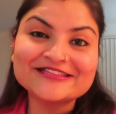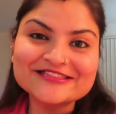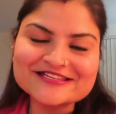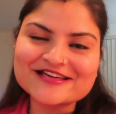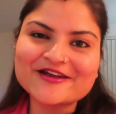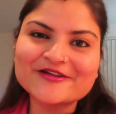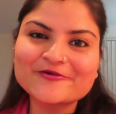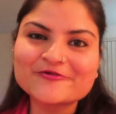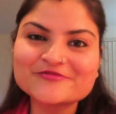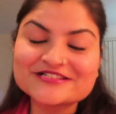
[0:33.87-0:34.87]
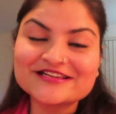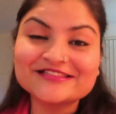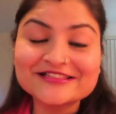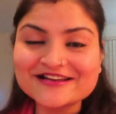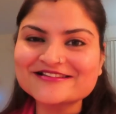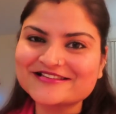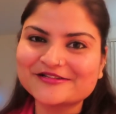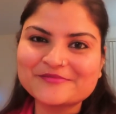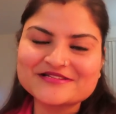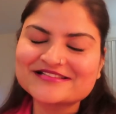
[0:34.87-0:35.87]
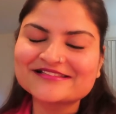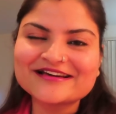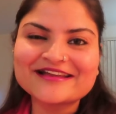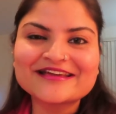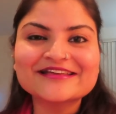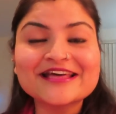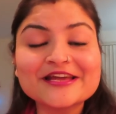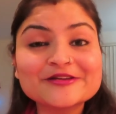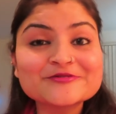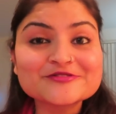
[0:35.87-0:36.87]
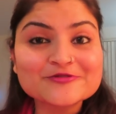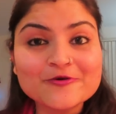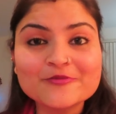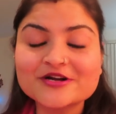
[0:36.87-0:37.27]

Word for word: इतने सारे लोग मुझे इतना ज़्यादा पसंद करेंगे थैंक यू सो